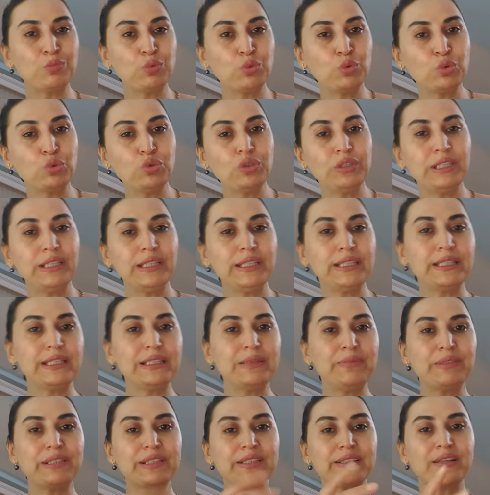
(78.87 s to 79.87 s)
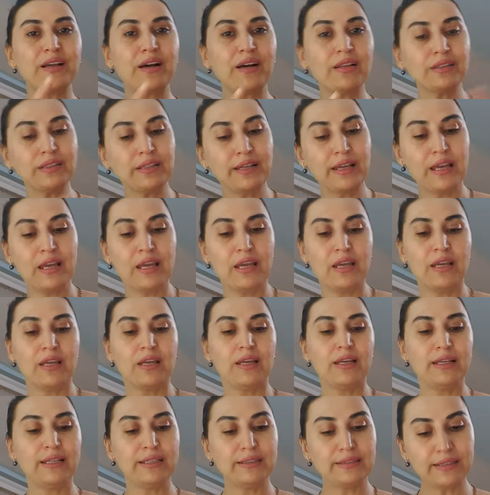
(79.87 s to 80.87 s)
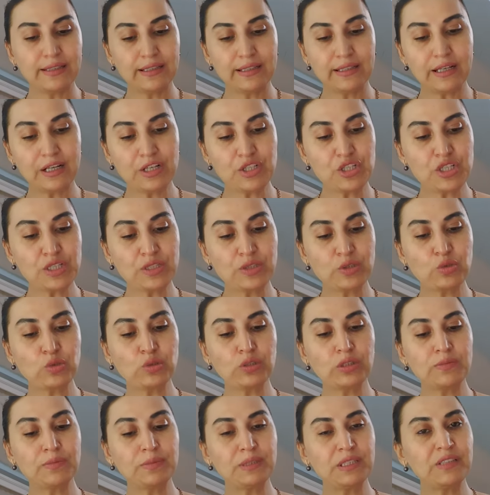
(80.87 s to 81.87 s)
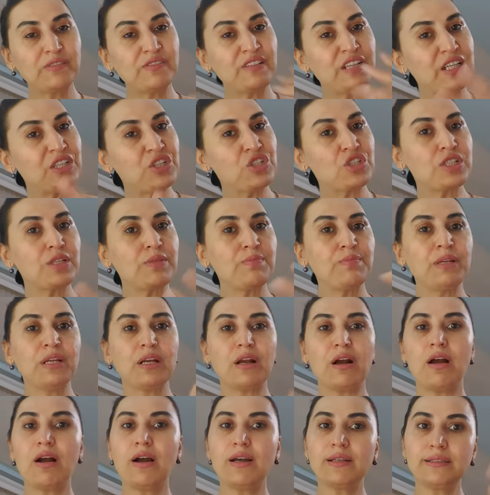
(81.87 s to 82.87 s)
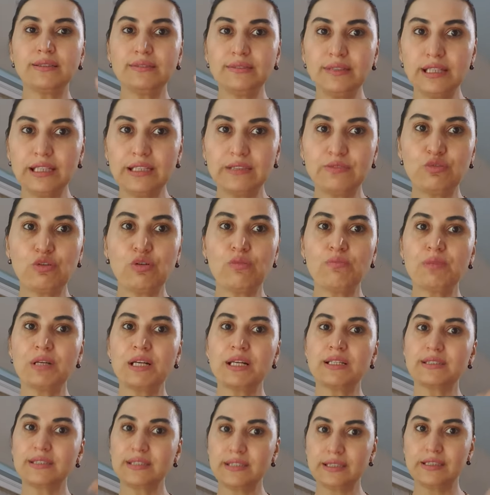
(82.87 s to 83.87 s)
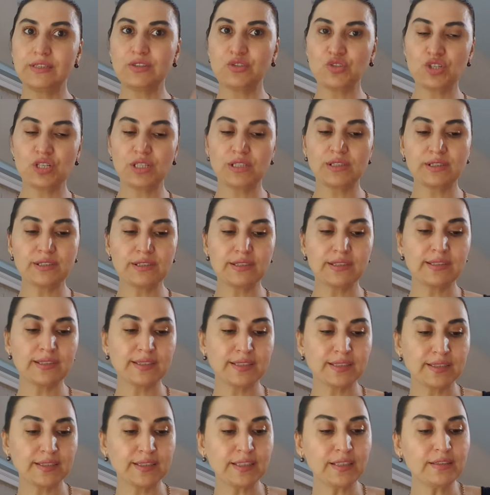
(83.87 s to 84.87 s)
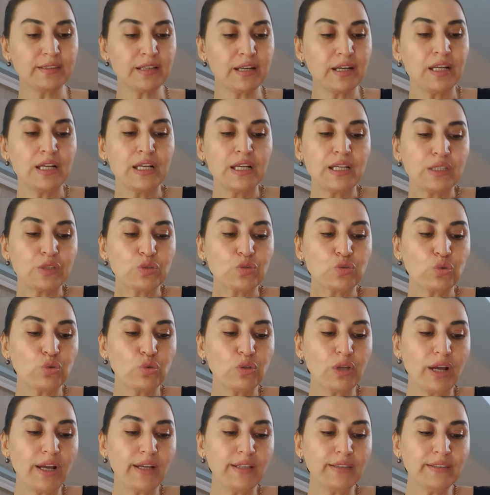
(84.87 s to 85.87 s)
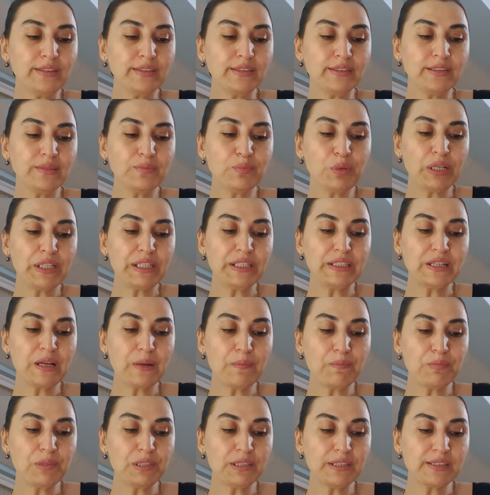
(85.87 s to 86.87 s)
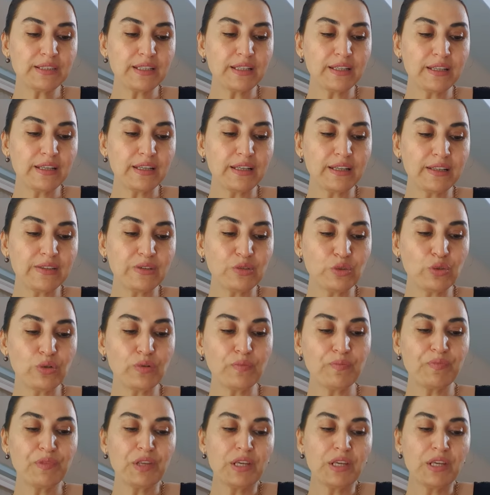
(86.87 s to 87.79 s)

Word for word: Bununla ilgili bir sağlık e, telaşınız olabilir ve işte bir ani telefon biraz sizin canınızı sıksa da sonu aydınlık panik yapmanıza gerek yok.